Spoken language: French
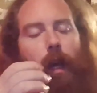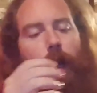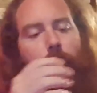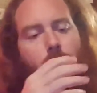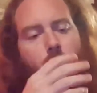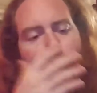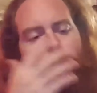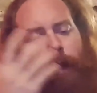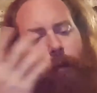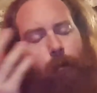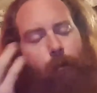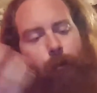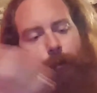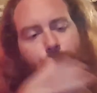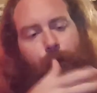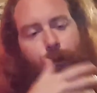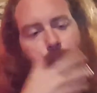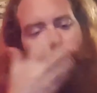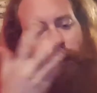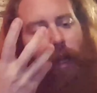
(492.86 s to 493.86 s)
Et
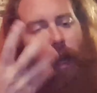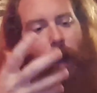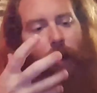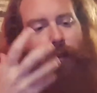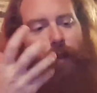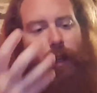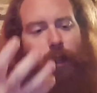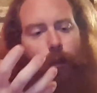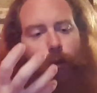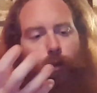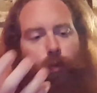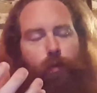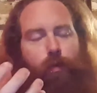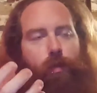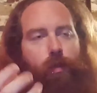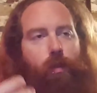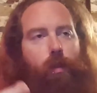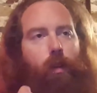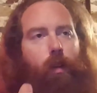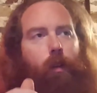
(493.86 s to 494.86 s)
avec tout
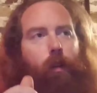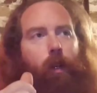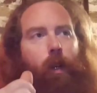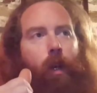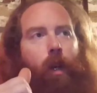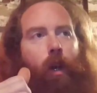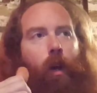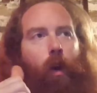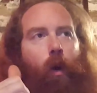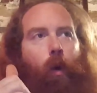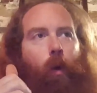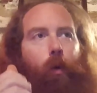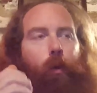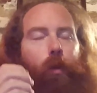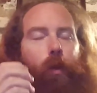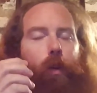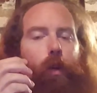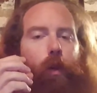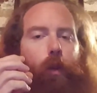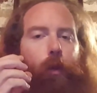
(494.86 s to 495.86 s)
ça, on
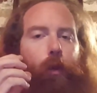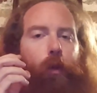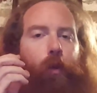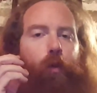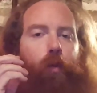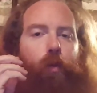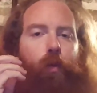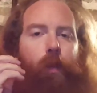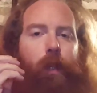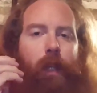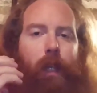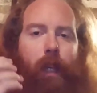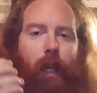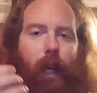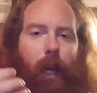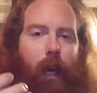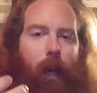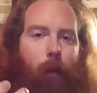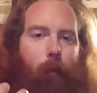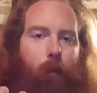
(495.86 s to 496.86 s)
a un goût
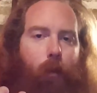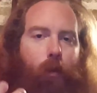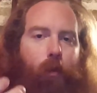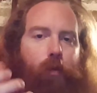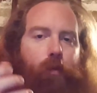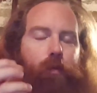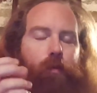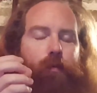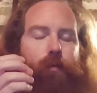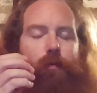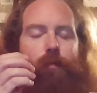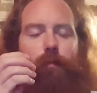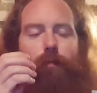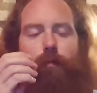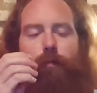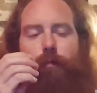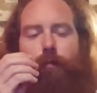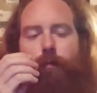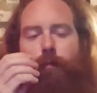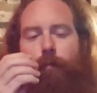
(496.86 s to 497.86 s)
crémeux,
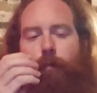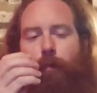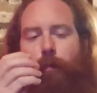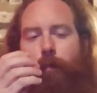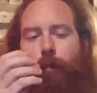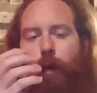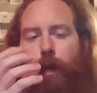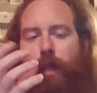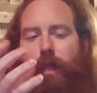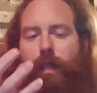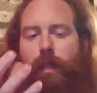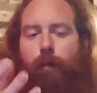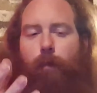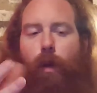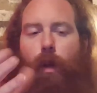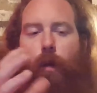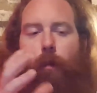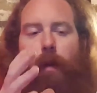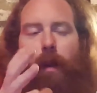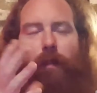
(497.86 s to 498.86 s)

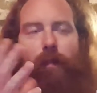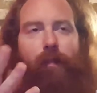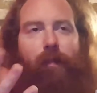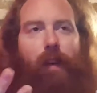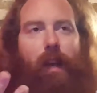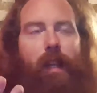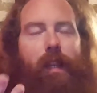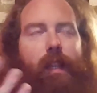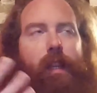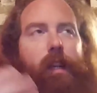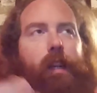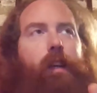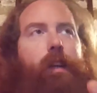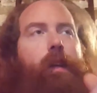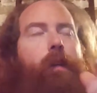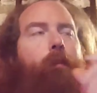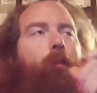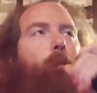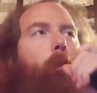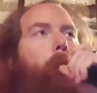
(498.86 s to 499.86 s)
possiblement
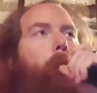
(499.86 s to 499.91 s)
vanillé.